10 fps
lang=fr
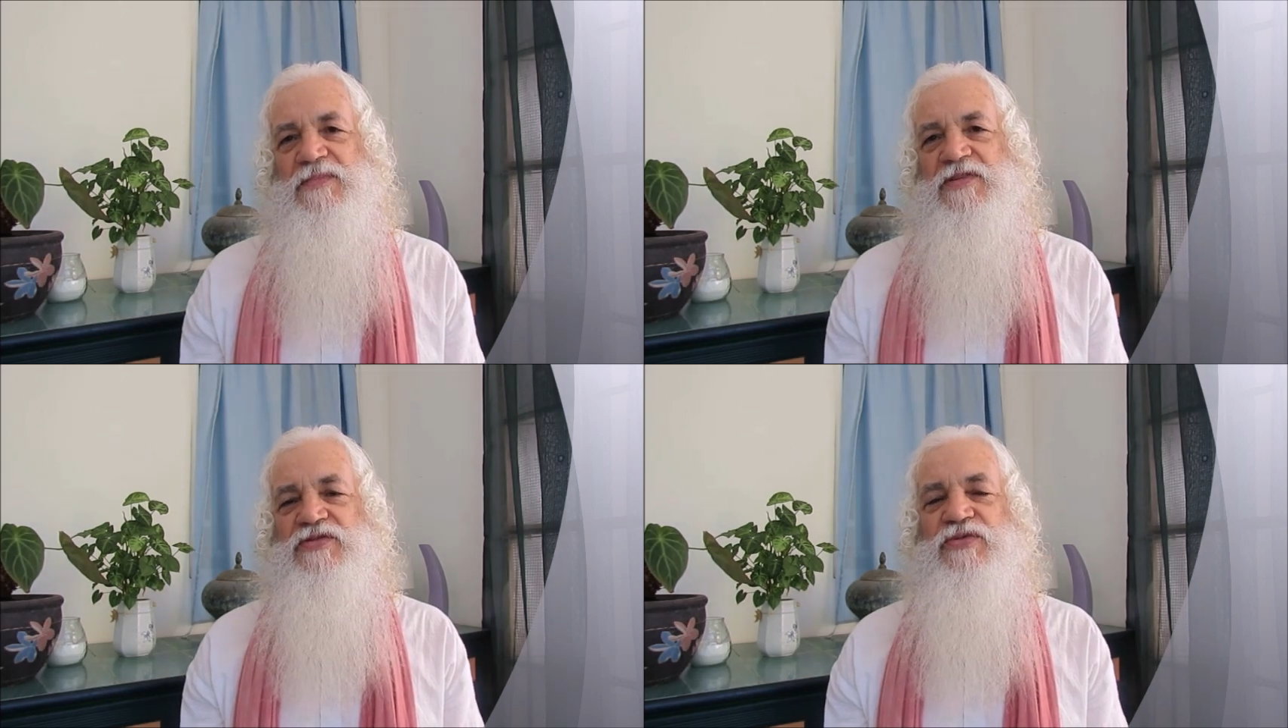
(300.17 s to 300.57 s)

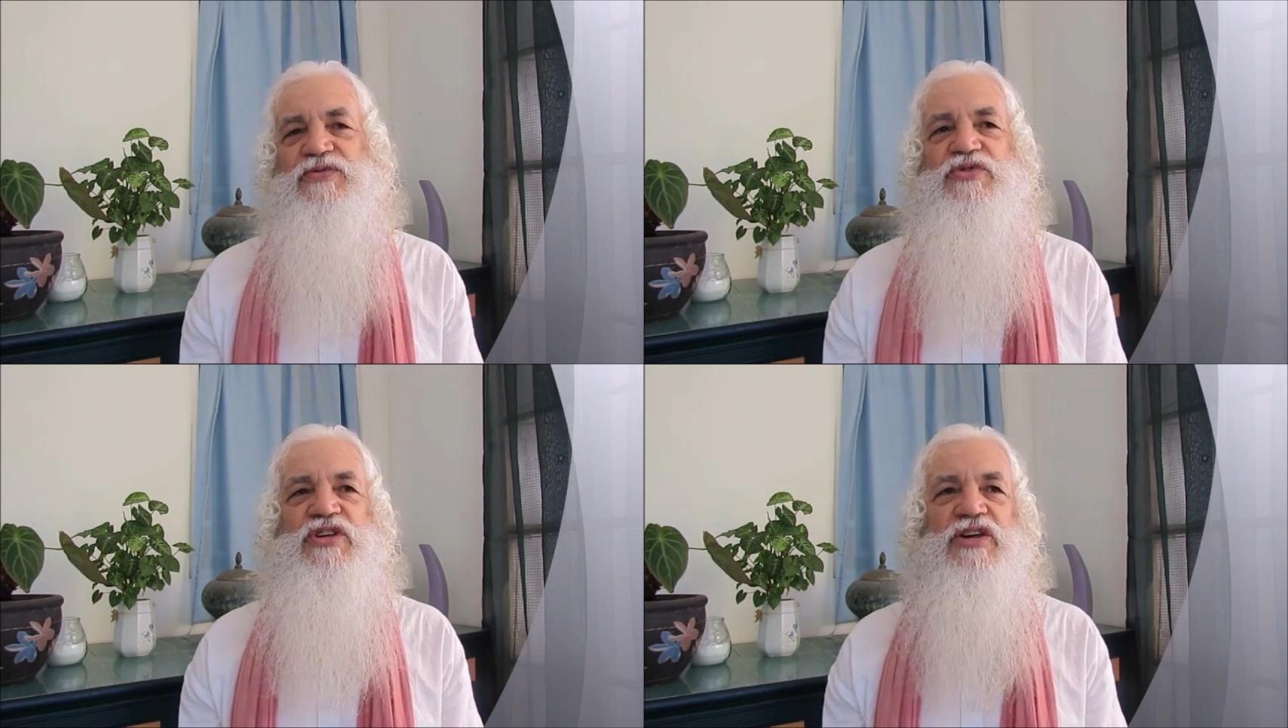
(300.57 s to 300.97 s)
Parce que
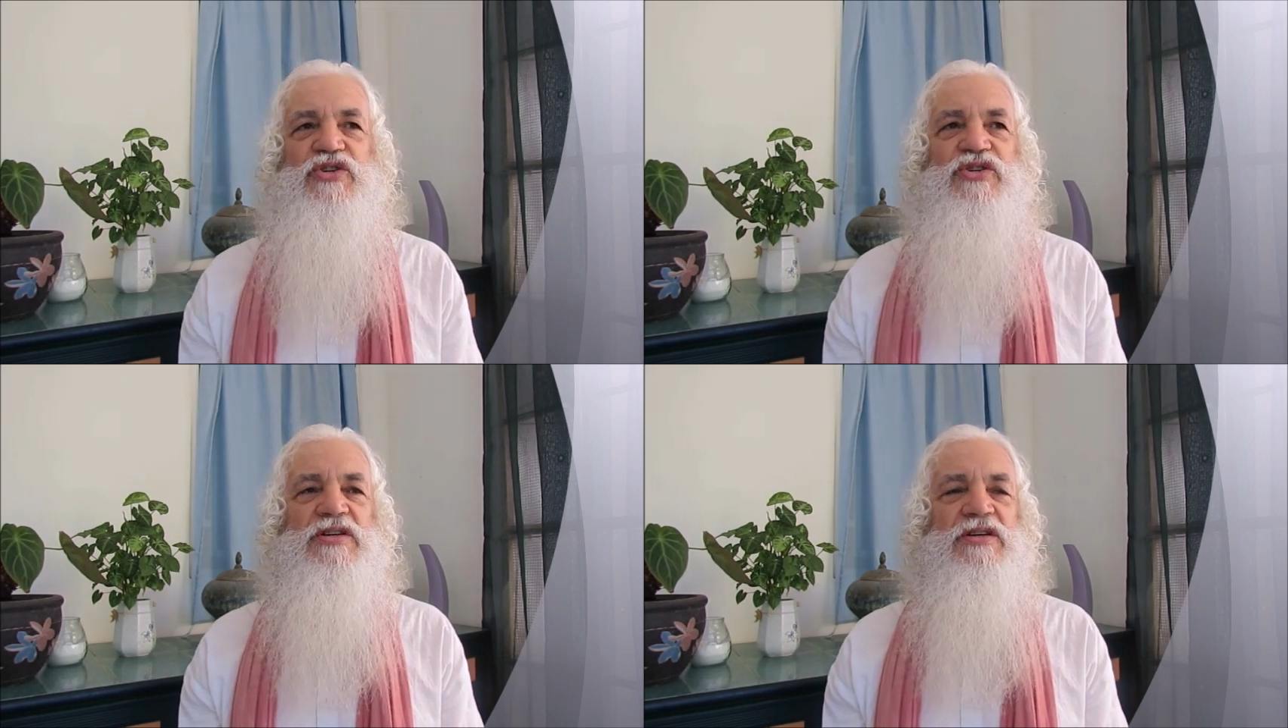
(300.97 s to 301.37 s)
tu
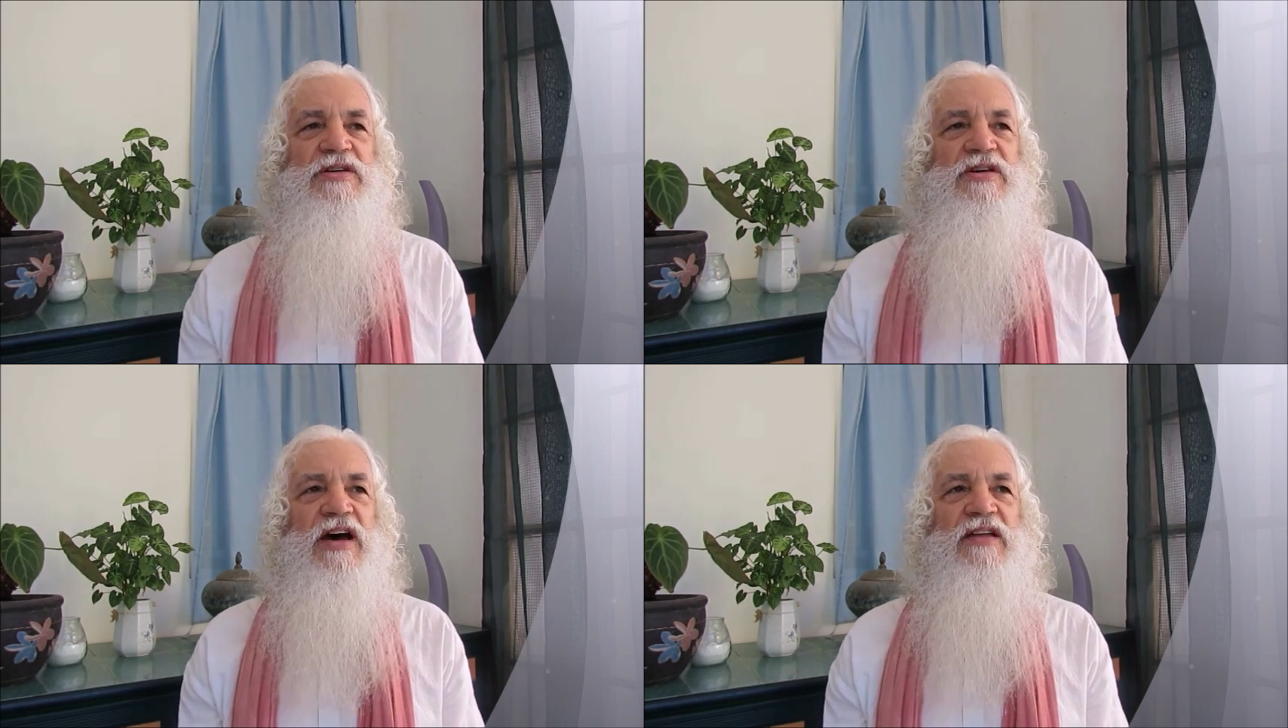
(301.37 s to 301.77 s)
cherches,
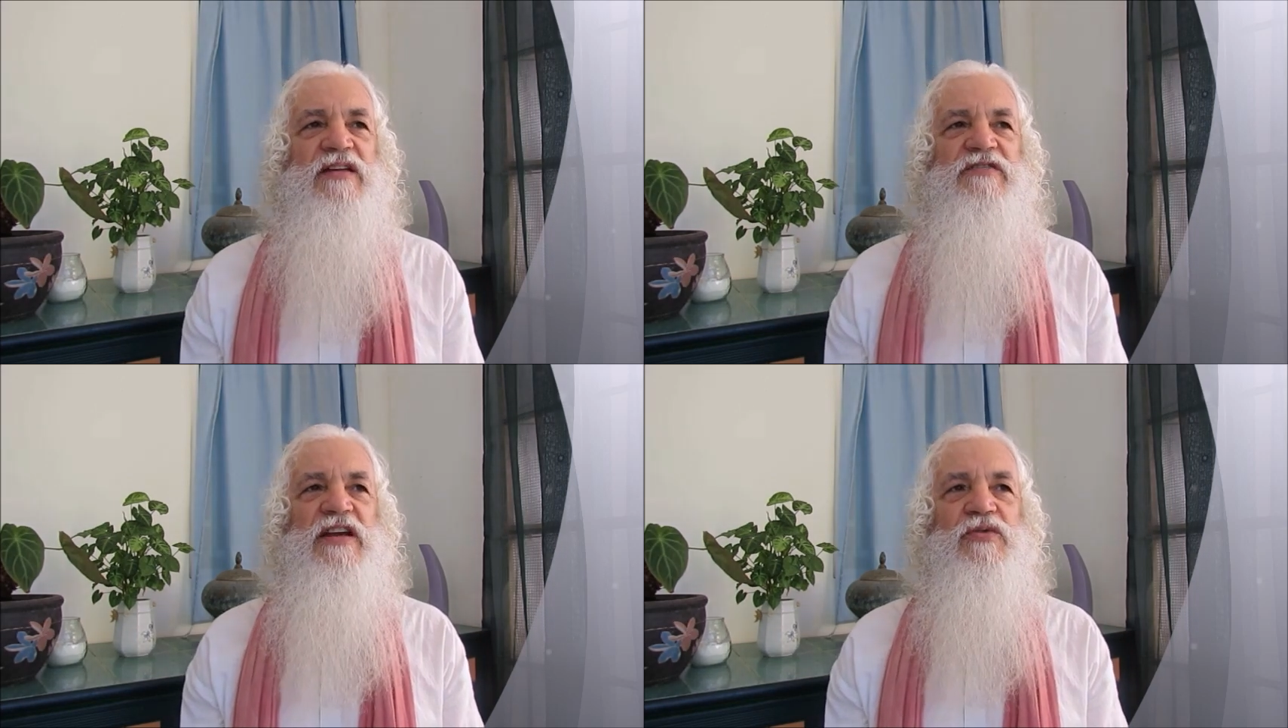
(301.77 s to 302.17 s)
à
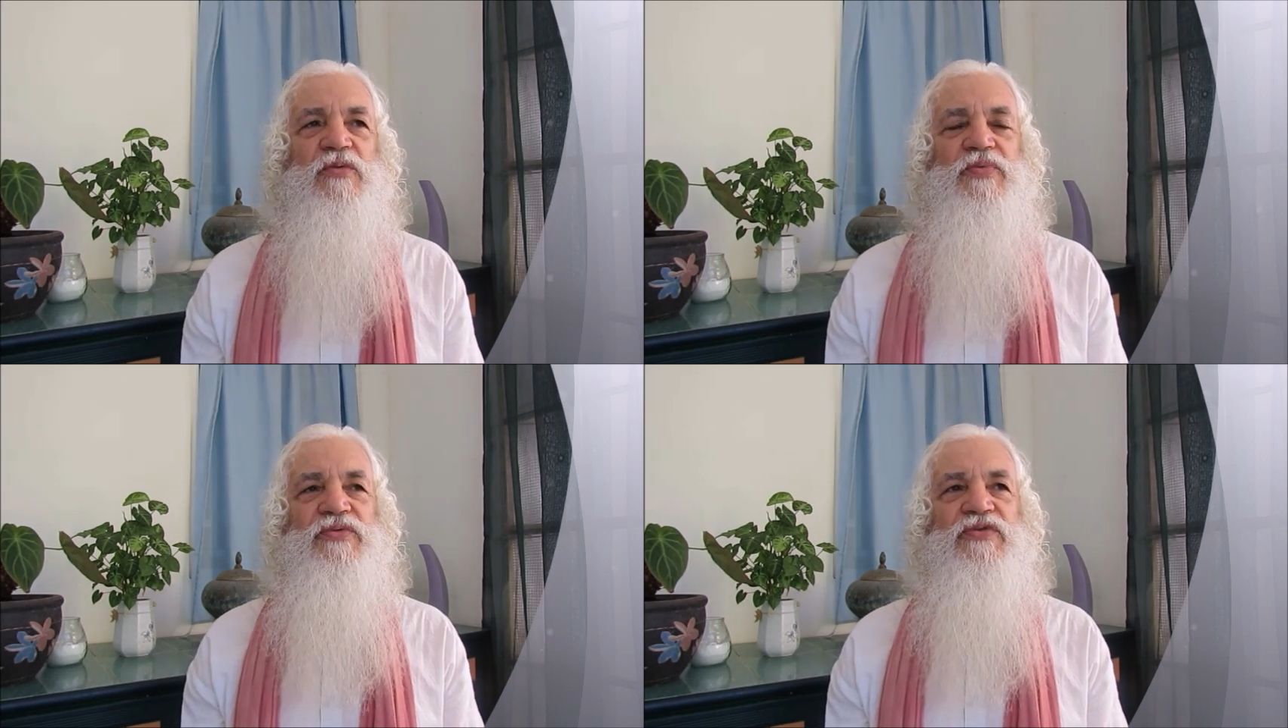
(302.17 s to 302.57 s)
travers la
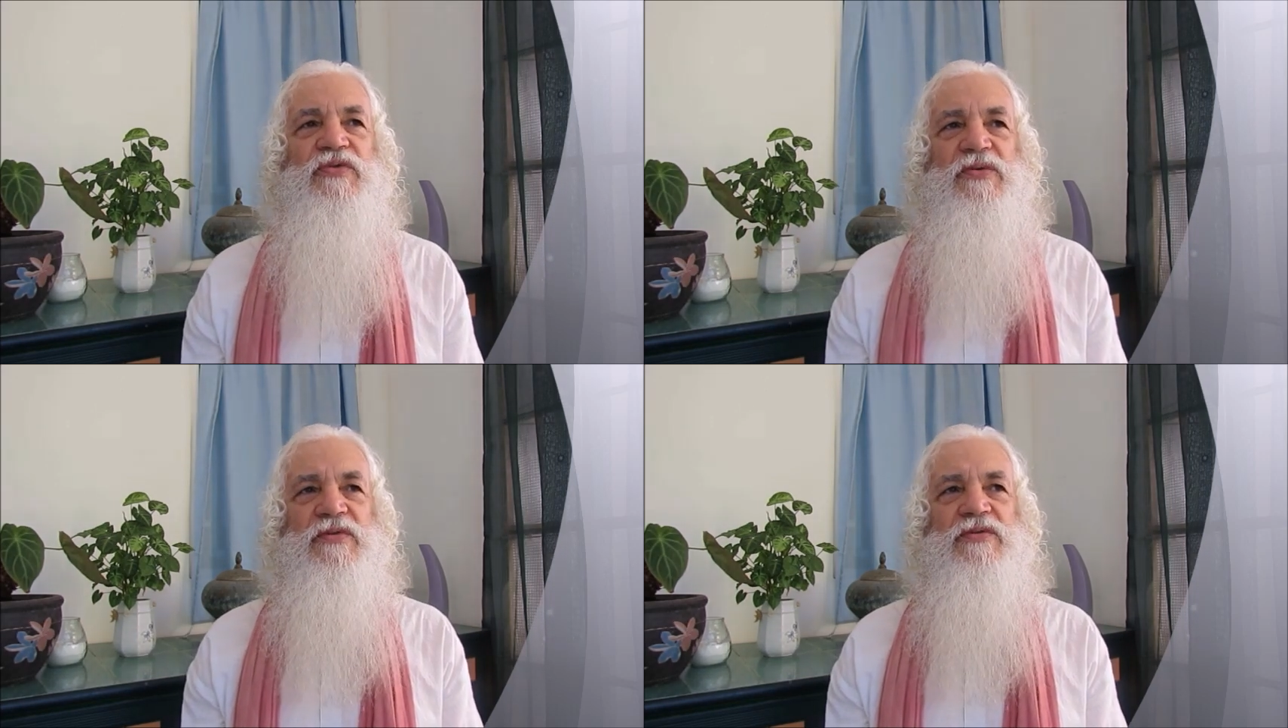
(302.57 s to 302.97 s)

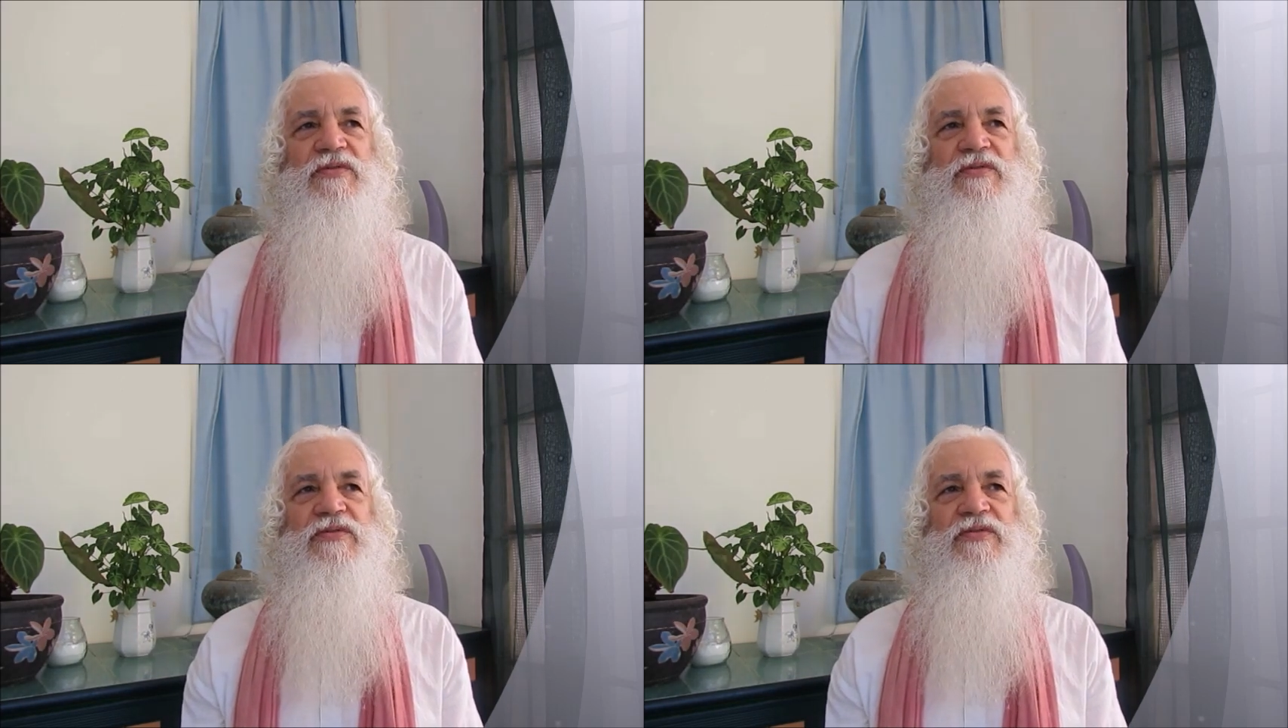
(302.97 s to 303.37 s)
compulsion,
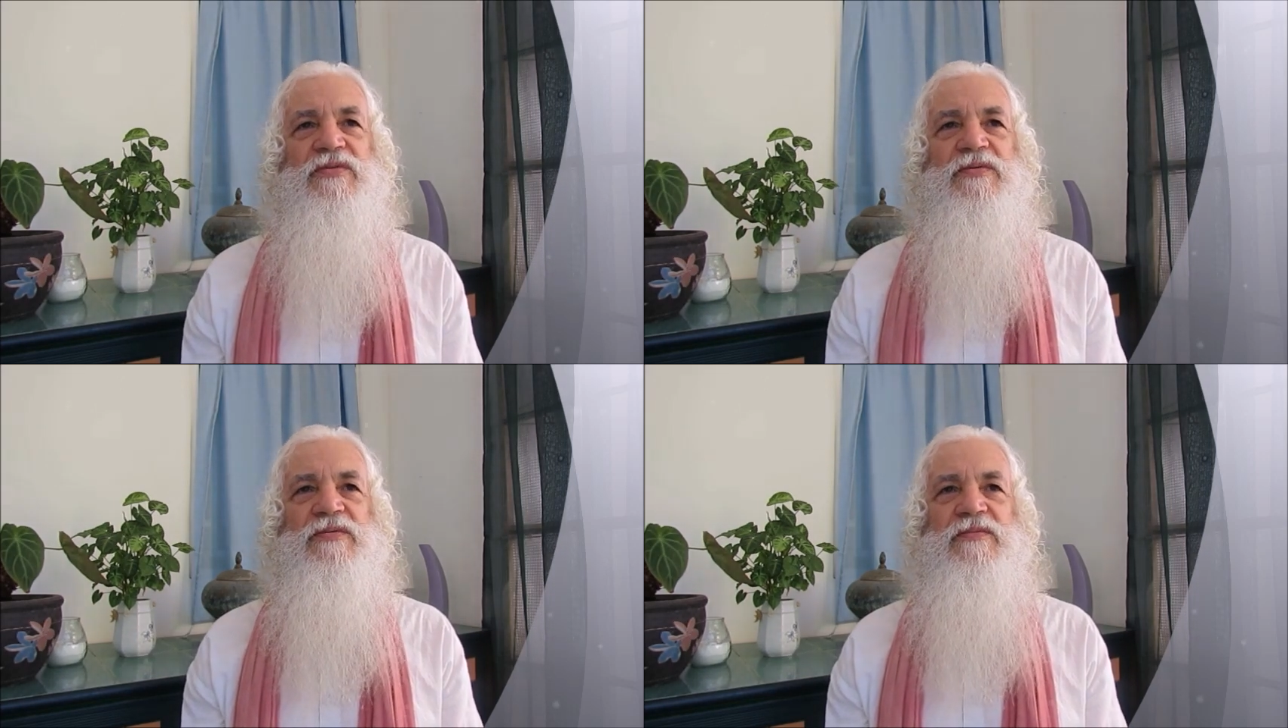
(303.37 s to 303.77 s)

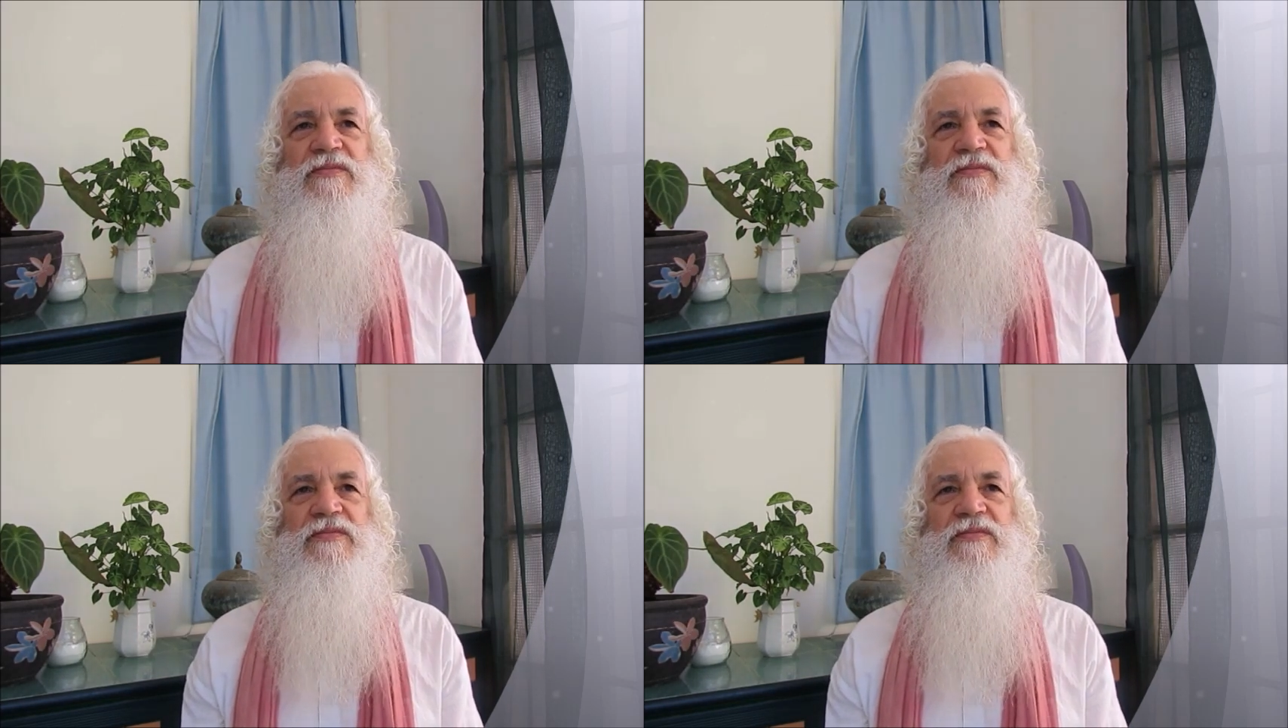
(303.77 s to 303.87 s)
de